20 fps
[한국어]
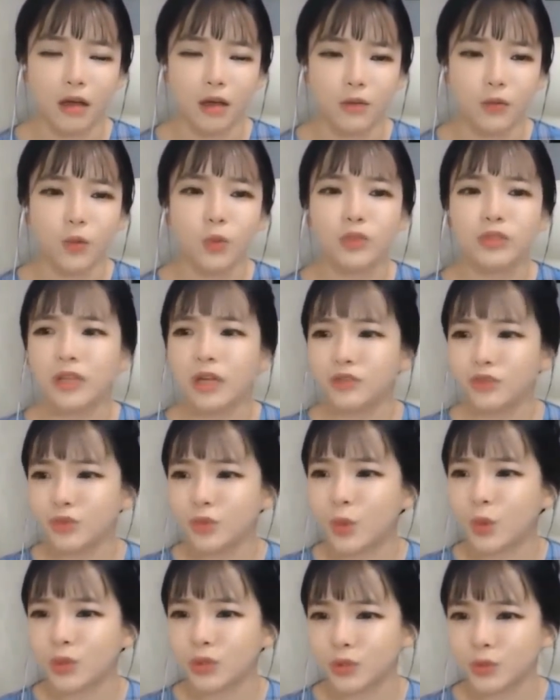요시다
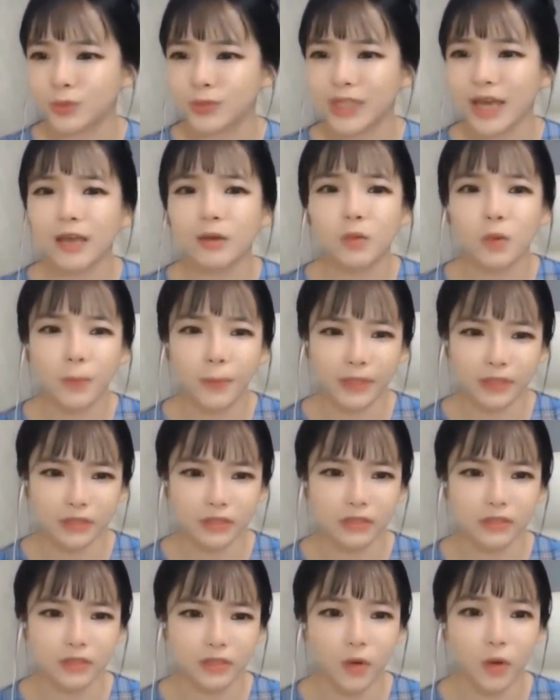준코는 좀
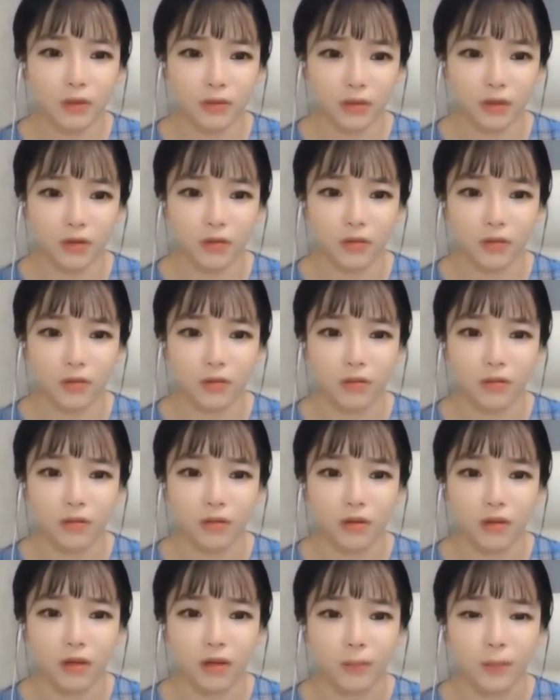사이코패스인 것 같아요.
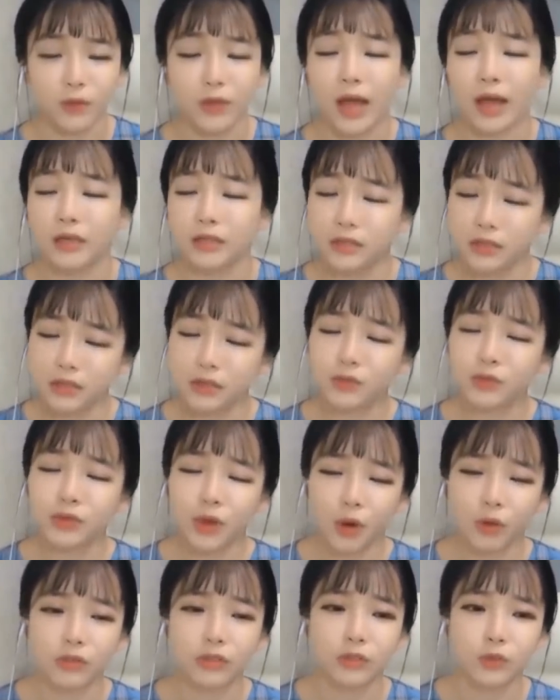뭐 다른
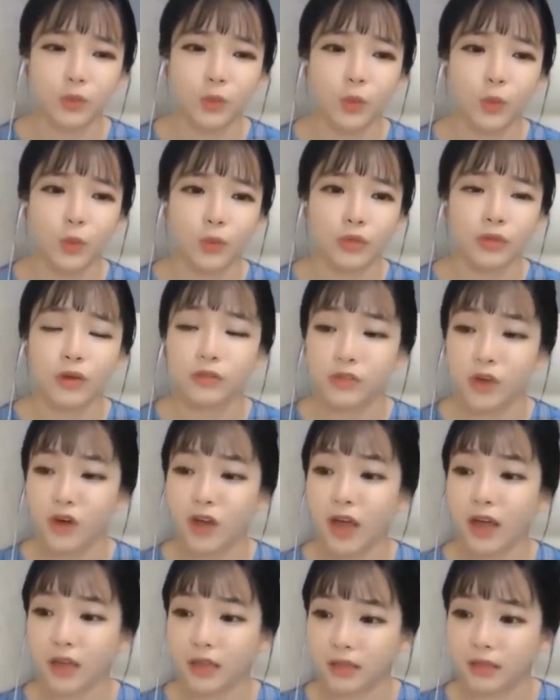친구들 역시도 그런
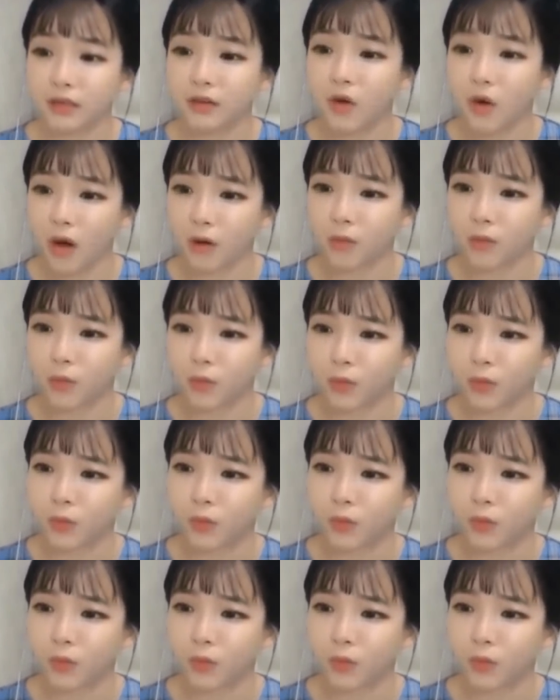성향이 있는 것 같고,